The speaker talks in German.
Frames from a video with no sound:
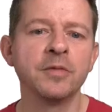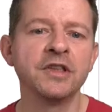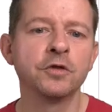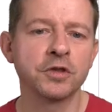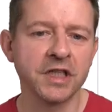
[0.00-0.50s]

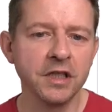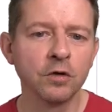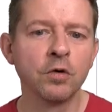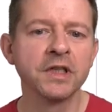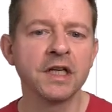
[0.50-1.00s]
die
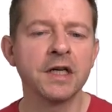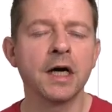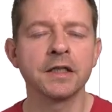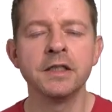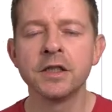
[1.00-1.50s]
Sortierung der
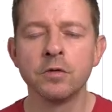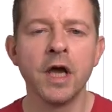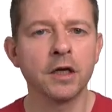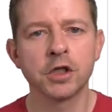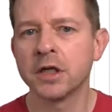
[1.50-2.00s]
Daten nicht nur
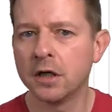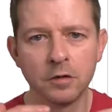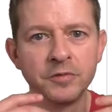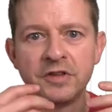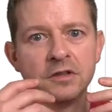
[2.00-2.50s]
hergestellt,
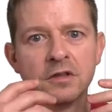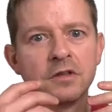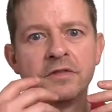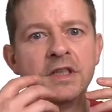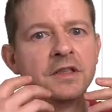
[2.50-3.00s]
um sie
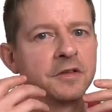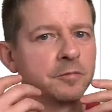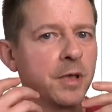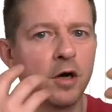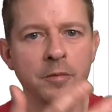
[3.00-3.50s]
irgendwie ins
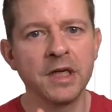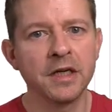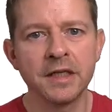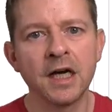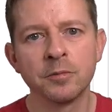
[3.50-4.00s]
Power
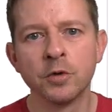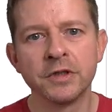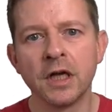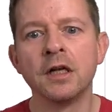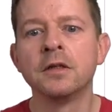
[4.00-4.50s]
BI
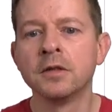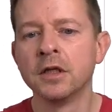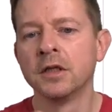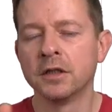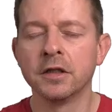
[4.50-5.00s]
Datenmodell,
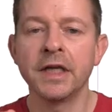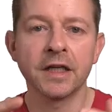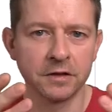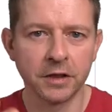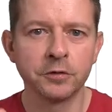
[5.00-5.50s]
äh, in
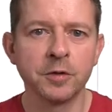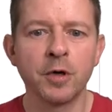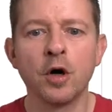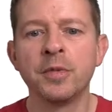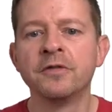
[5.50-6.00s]
Excel natürlich
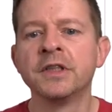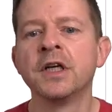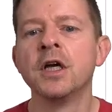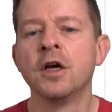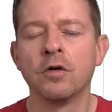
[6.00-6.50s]
Power Pivot
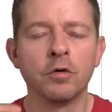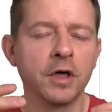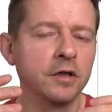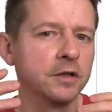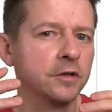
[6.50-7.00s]

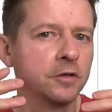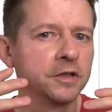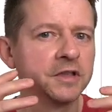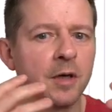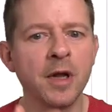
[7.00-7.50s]
oder in
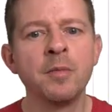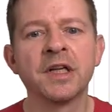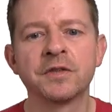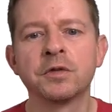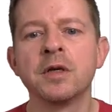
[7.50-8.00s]
irgendein
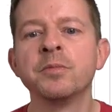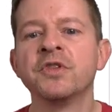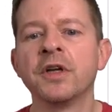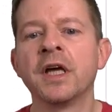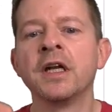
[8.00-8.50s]
Tabellenblatt zu kippen,
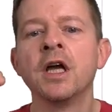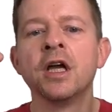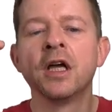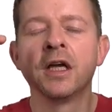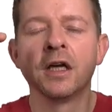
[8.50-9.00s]
sondern
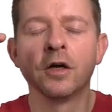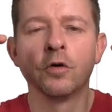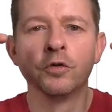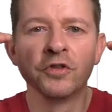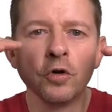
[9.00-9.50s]
unsere